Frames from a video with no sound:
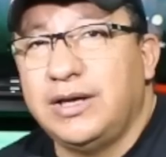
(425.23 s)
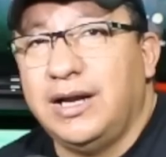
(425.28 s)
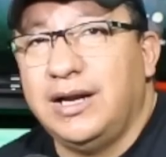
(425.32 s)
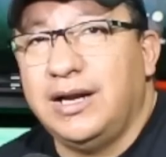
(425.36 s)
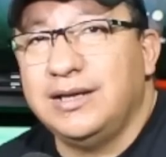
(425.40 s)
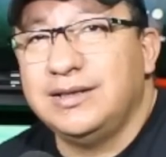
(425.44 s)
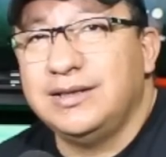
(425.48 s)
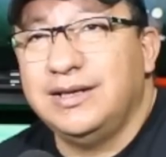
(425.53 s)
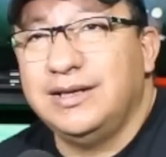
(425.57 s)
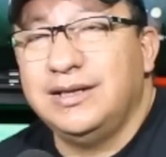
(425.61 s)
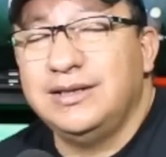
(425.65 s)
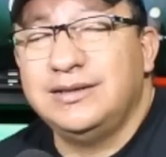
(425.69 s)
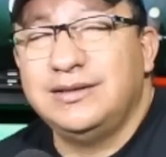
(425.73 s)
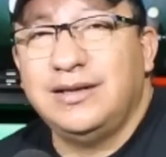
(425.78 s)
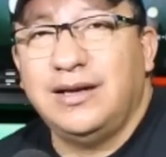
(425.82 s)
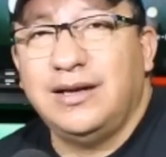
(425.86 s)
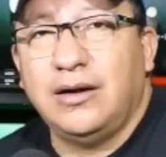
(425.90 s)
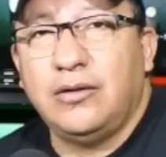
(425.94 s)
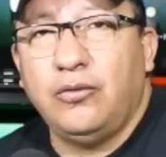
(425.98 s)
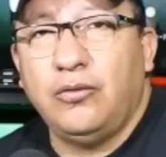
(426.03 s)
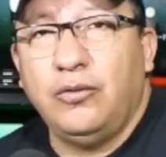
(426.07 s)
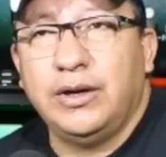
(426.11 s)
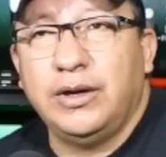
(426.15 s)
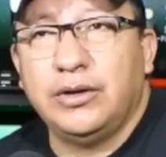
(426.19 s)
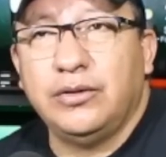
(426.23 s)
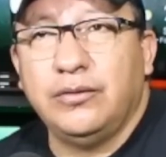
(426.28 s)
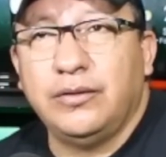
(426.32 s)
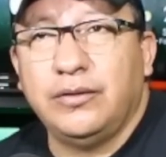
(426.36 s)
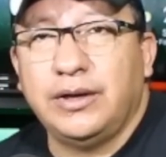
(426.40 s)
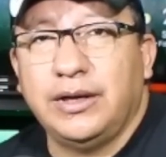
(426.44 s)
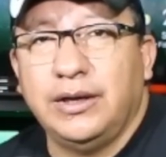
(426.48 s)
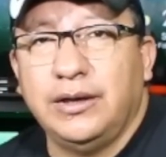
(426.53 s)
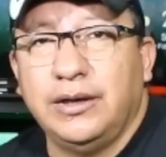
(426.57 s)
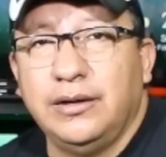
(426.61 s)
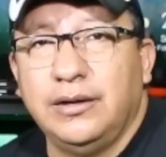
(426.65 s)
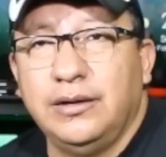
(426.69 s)
hacer este acuerdo
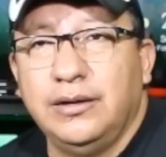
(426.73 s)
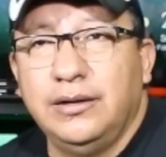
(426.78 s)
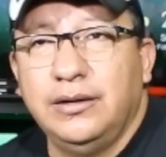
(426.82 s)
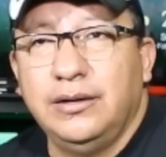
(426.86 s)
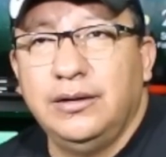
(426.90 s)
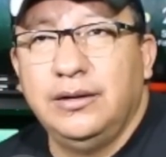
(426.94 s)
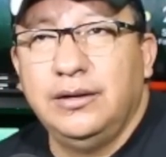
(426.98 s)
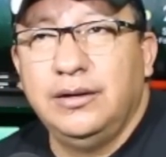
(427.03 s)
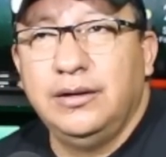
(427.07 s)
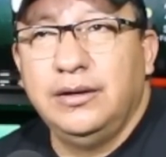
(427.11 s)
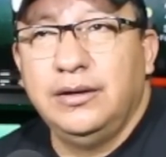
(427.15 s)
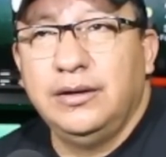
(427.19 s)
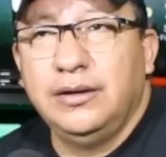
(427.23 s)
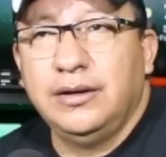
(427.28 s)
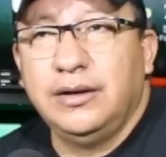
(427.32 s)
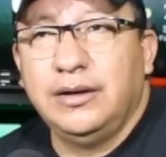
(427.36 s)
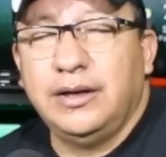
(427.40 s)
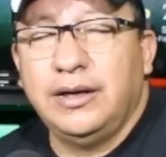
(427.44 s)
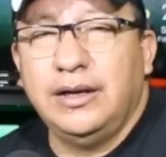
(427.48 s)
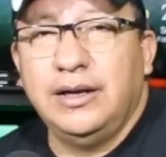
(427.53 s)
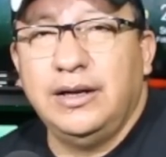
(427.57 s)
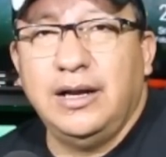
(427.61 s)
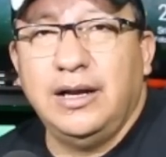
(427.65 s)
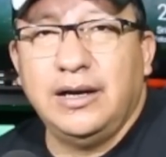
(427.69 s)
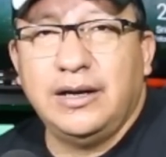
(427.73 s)
que, en